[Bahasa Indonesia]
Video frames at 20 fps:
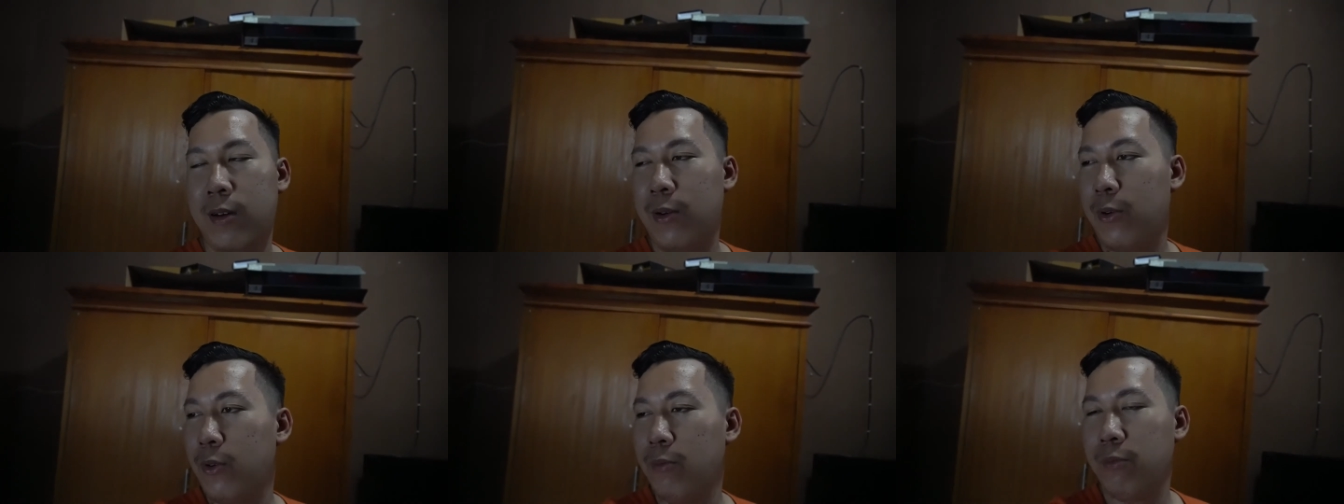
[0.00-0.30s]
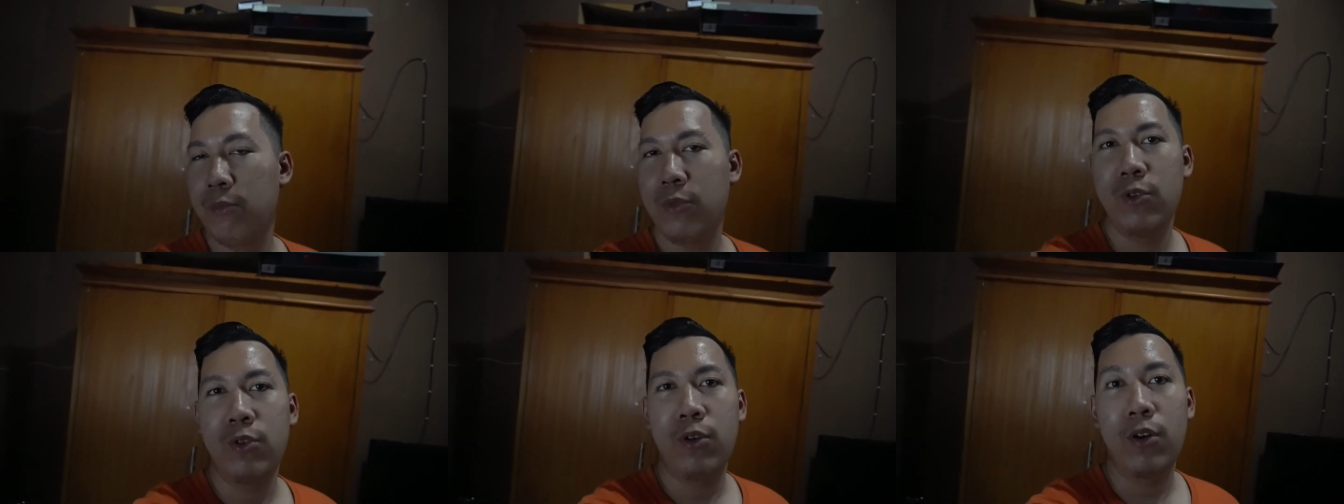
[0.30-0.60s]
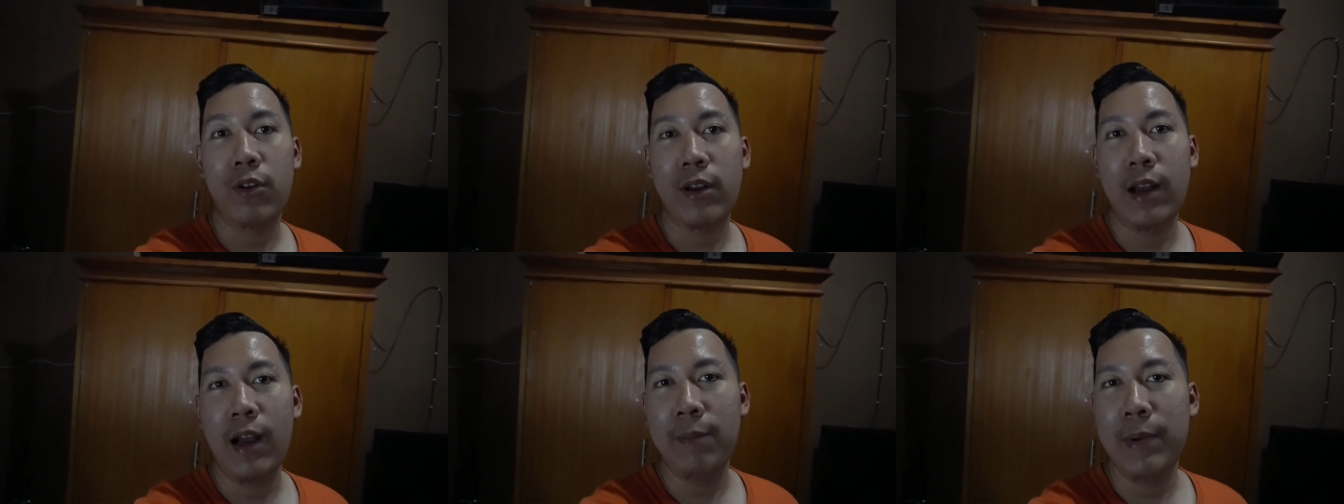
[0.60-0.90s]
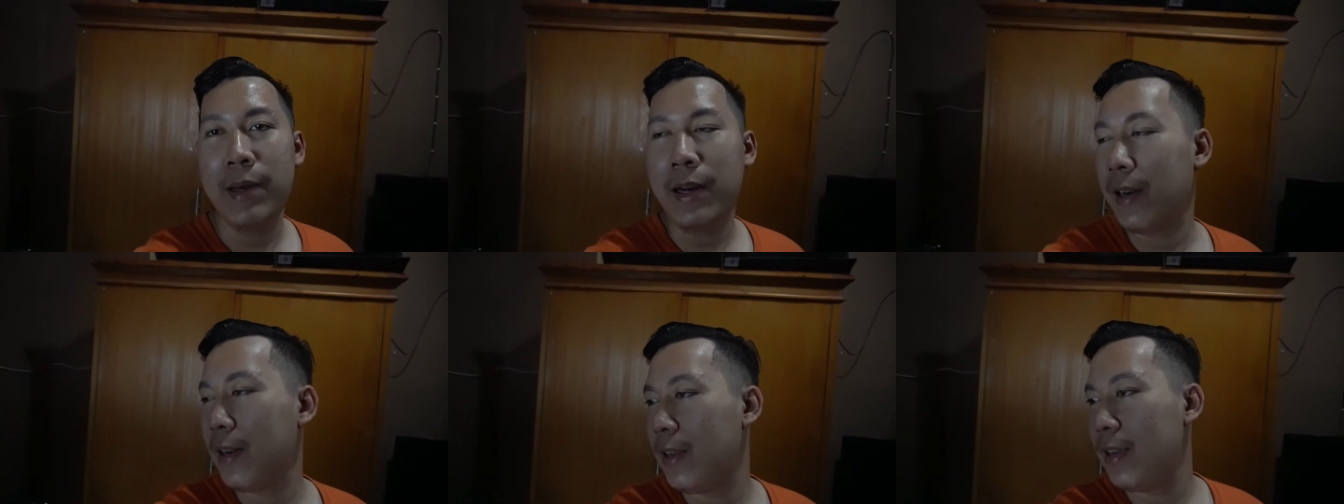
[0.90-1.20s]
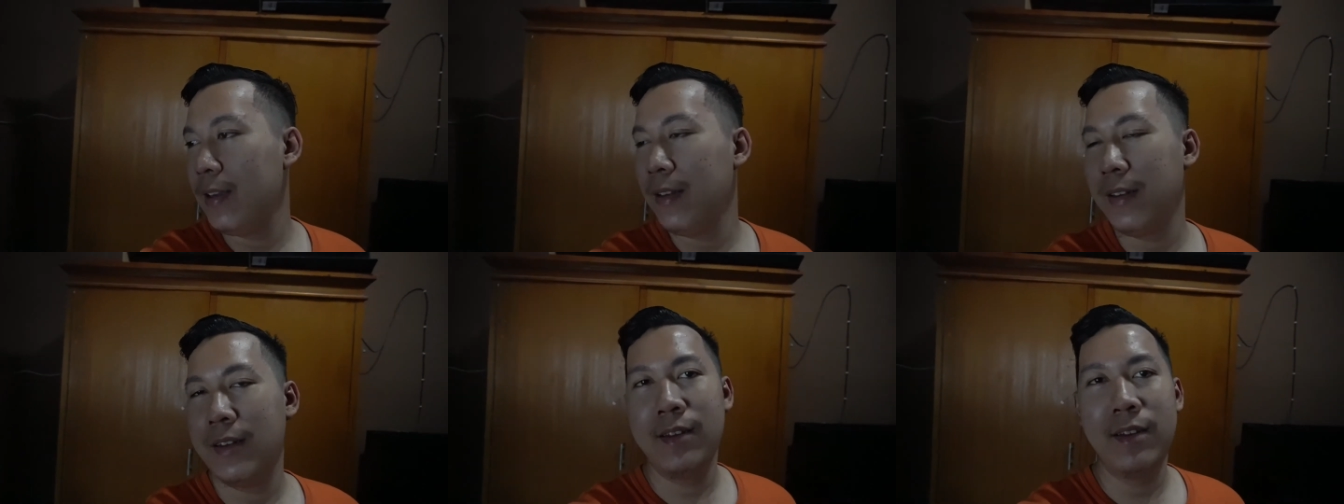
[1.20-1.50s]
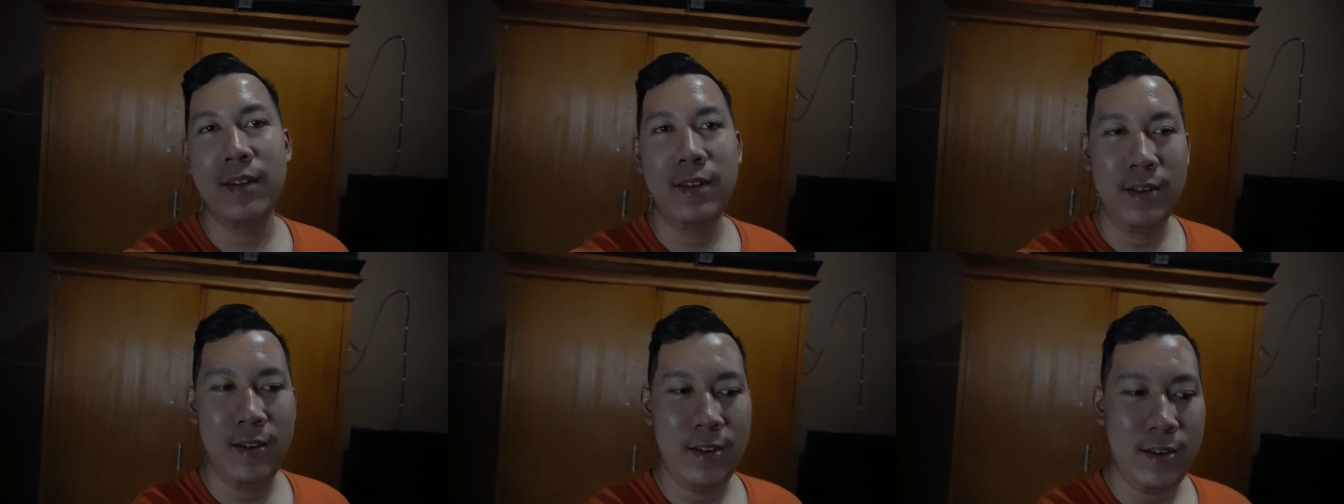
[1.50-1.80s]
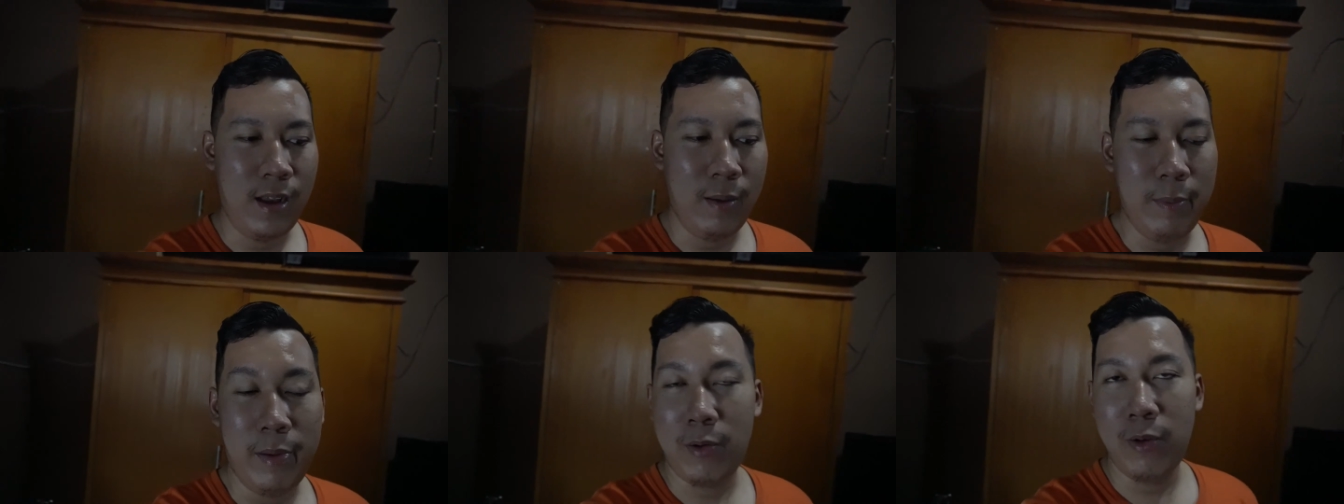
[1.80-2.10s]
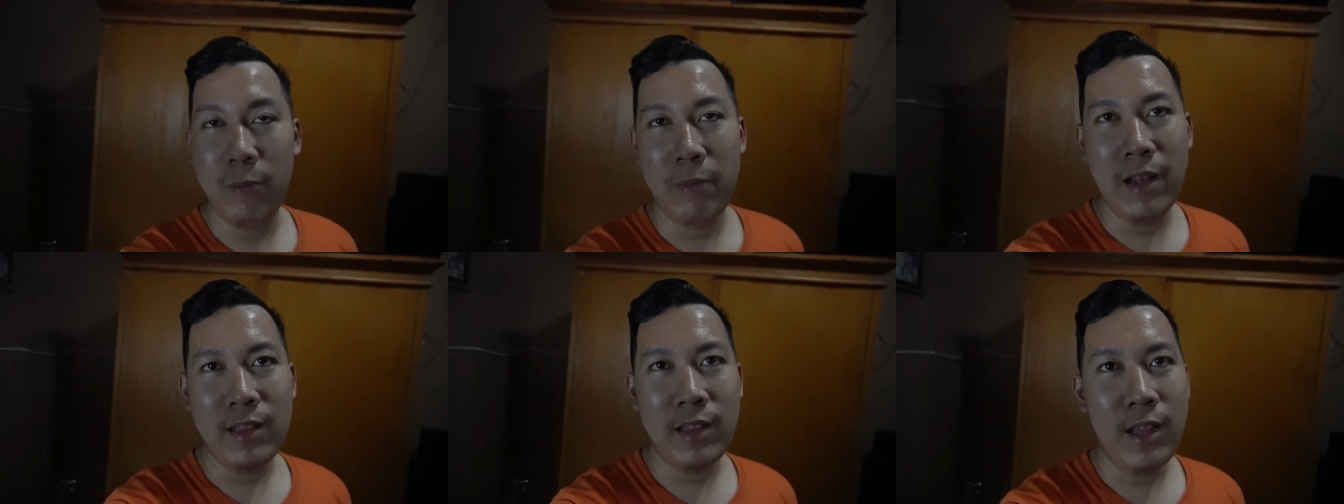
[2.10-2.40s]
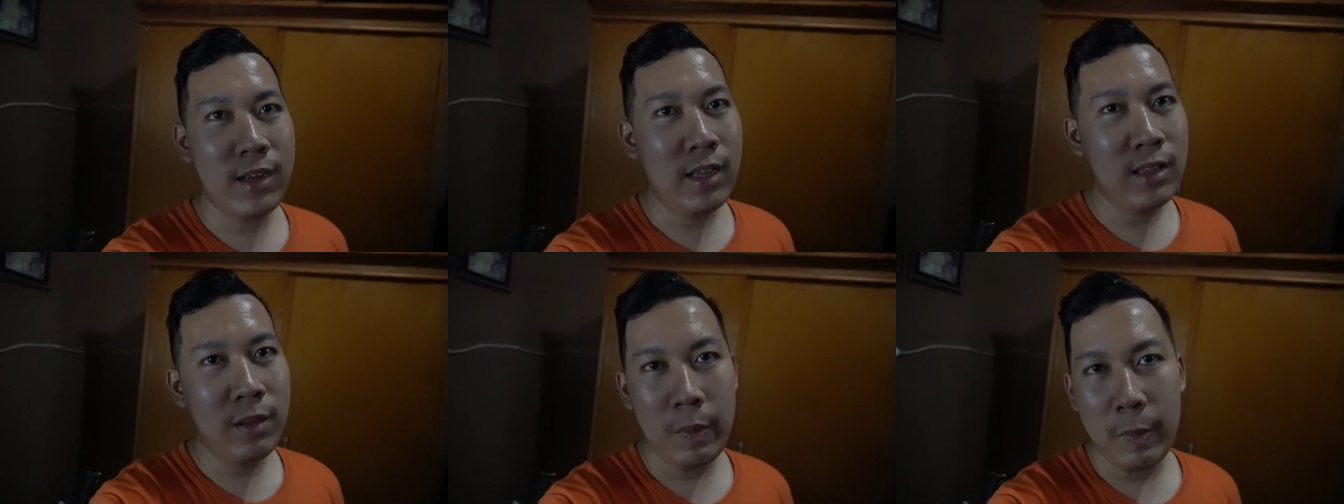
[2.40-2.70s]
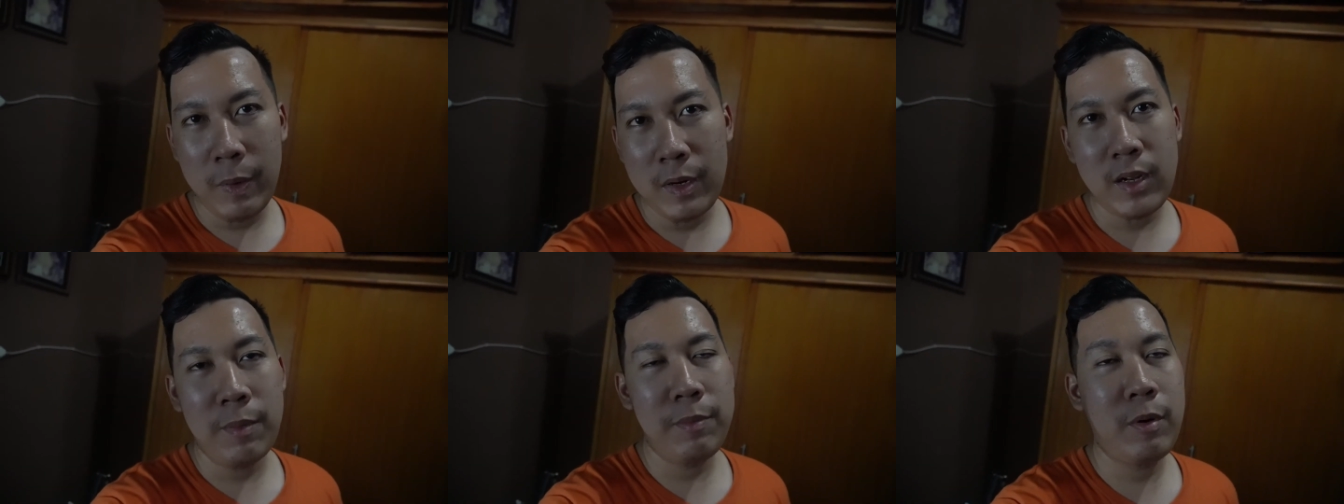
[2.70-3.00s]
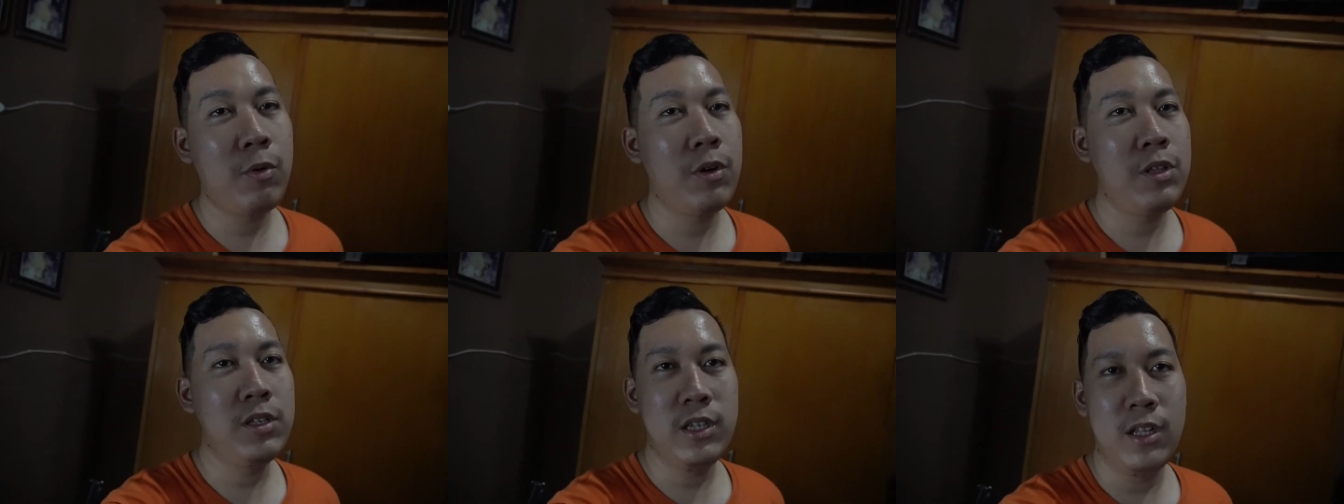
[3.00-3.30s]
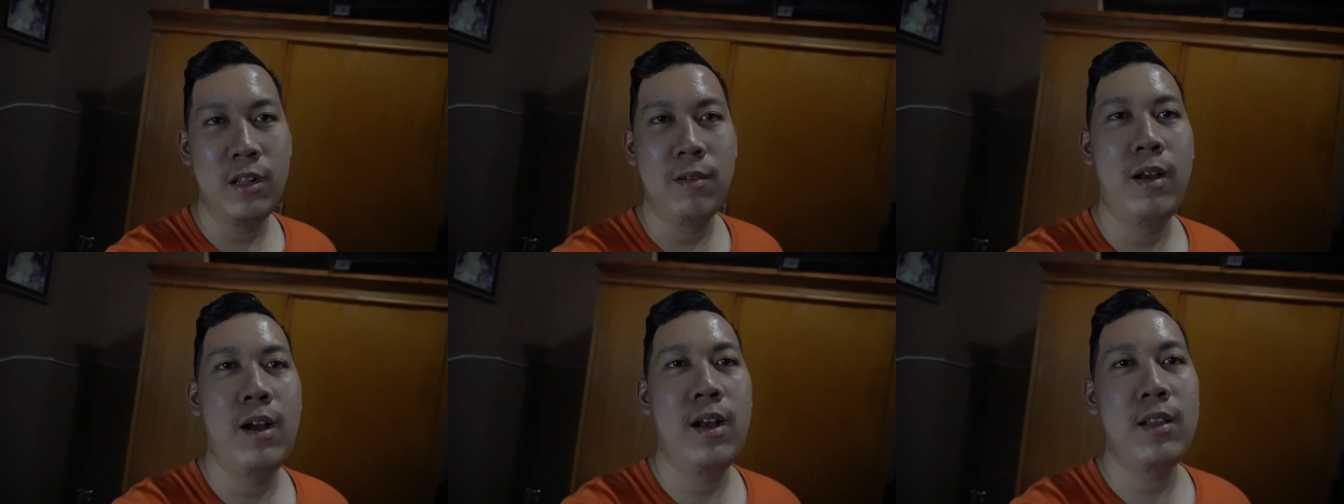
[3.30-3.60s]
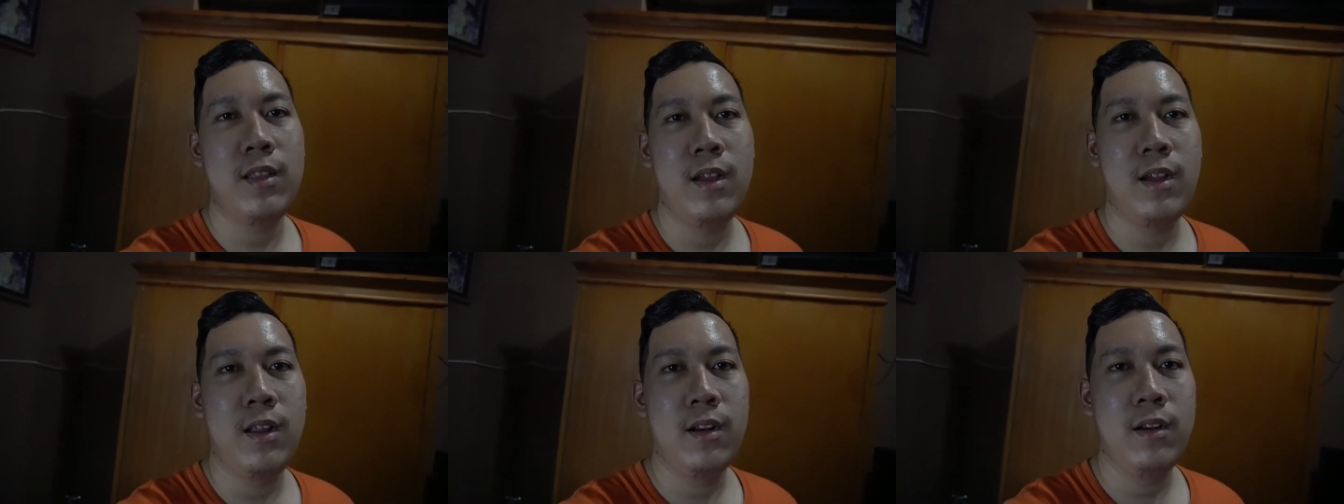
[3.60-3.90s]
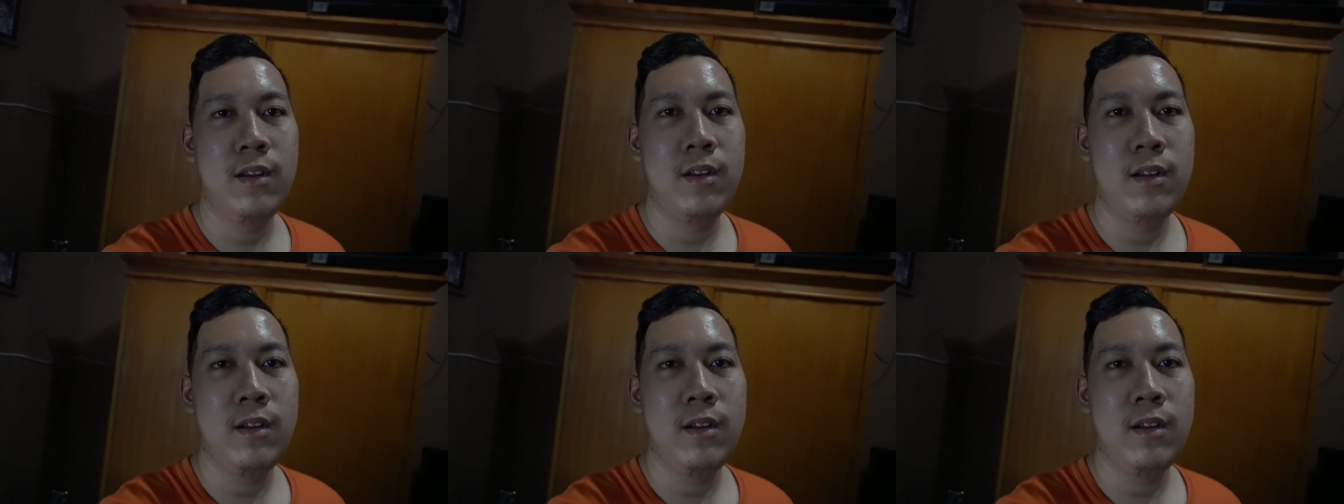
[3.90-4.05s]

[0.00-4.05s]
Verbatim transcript: room tour kamar ya kamar gue berantakan teman-teman kamar gue kecil banget dan